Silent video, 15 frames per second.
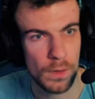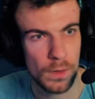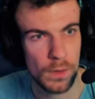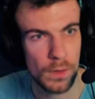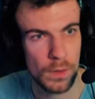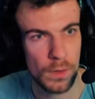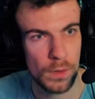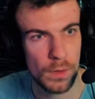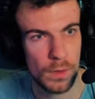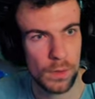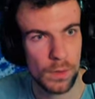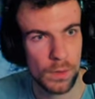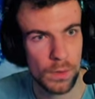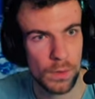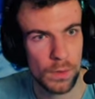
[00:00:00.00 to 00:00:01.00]

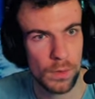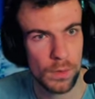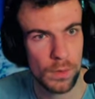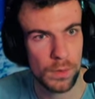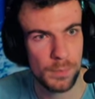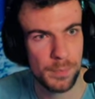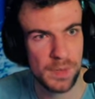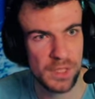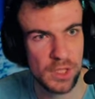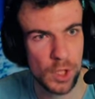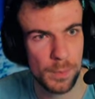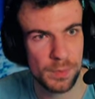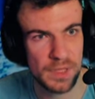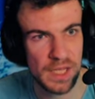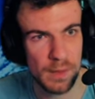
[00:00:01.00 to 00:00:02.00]
Euh... Pick
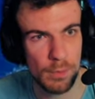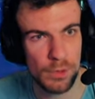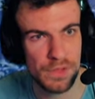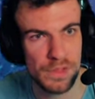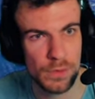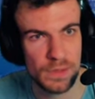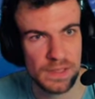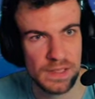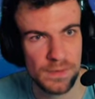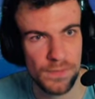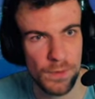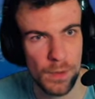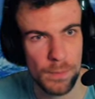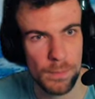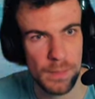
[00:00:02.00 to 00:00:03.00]
up carbon dioxide
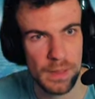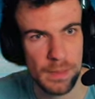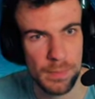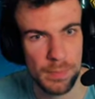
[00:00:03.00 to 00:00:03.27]
from bay